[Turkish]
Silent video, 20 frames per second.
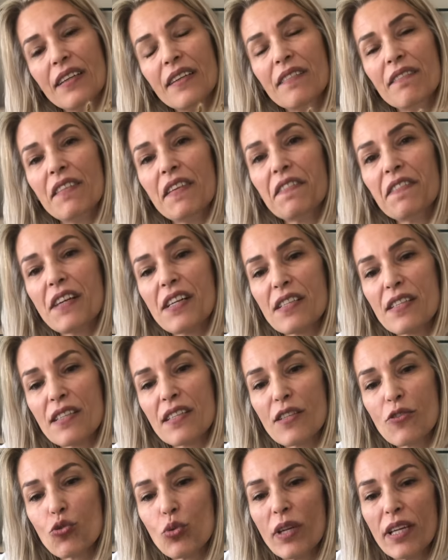ve fazla
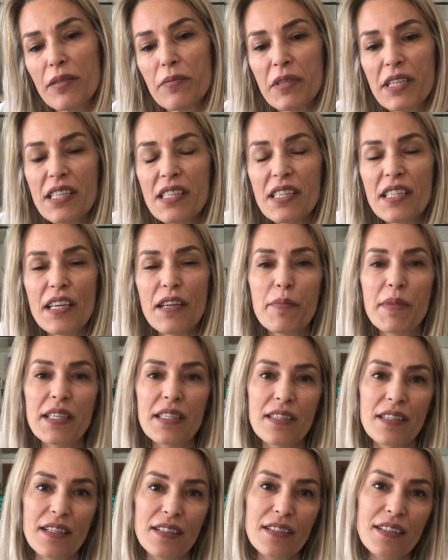sulanmayı
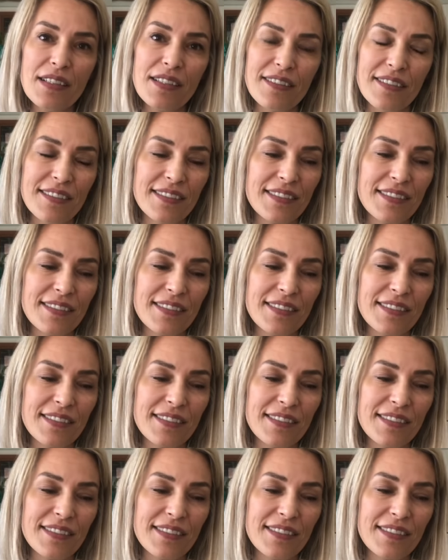sevmezler.